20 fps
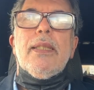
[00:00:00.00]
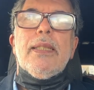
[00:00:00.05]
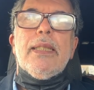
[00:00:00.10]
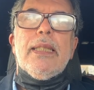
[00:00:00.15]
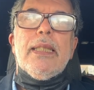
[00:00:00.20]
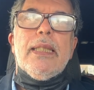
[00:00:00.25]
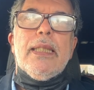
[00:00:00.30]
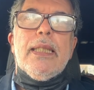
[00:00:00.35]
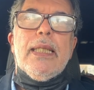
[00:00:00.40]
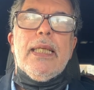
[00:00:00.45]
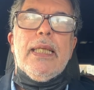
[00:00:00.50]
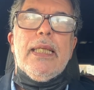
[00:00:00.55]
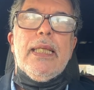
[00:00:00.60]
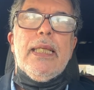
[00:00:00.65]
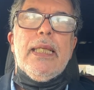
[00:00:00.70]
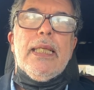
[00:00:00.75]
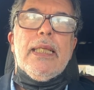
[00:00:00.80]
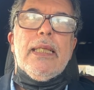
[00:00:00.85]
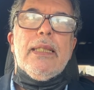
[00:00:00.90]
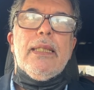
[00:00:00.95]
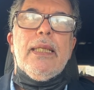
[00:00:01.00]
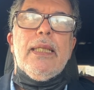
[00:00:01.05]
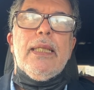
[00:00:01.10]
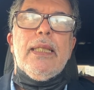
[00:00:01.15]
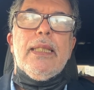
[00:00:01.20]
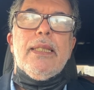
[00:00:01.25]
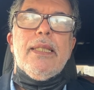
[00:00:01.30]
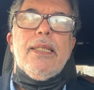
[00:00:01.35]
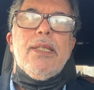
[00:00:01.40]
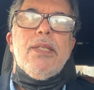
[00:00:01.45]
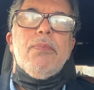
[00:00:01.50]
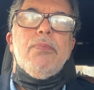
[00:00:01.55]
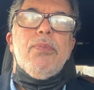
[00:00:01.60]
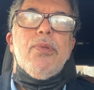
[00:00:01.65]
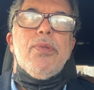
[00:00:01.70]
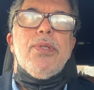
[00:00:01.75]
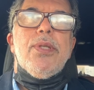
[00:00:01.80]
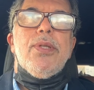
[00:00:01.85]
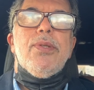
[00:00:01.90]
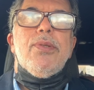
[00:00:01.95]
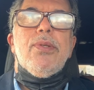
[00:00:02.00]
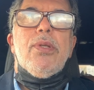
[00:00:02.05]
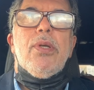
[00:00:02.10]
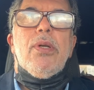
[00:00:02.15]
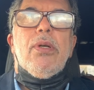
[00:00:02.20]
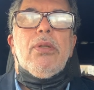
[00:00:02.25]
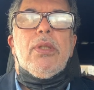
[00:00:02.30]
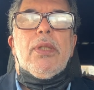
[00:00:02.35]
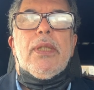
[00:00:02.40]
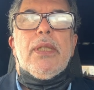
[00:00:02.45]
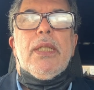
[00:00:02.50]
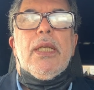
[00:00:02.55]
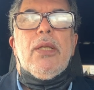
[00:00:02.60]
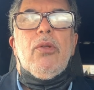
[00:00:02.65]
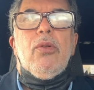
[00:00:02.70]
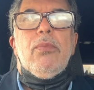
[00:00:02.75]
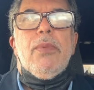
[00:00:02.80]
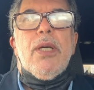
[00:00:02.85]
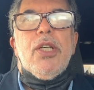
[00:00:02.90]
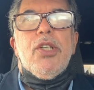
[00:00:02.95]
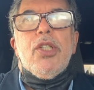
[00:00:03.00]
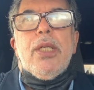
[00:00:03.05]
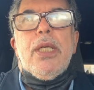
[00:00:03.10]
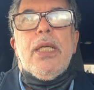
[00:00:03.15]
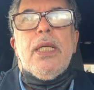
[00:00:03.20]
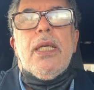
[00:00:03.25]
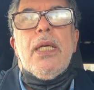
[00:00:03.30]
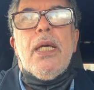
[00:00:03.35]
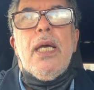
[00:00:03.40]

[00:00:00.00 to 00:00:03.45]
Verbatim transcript: يعني لي ديسبوزيسيون ديال لو مارشي